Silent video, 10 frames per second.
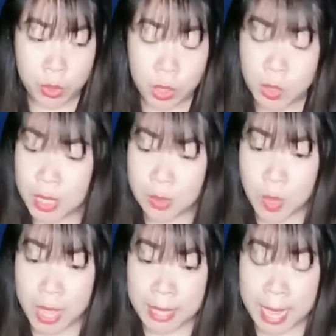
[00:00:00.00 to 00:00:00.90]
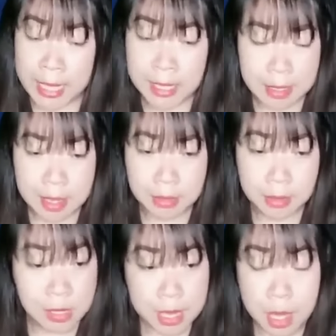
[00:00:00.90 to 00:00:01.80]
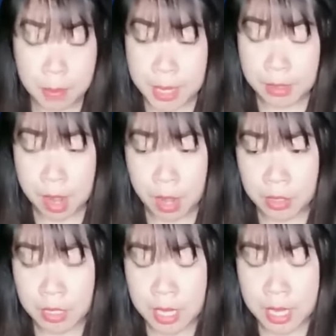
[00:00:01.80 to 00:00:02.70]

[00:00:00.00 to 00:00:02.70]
Tôi xoa xoa thái dương, cười nửa miệng nói,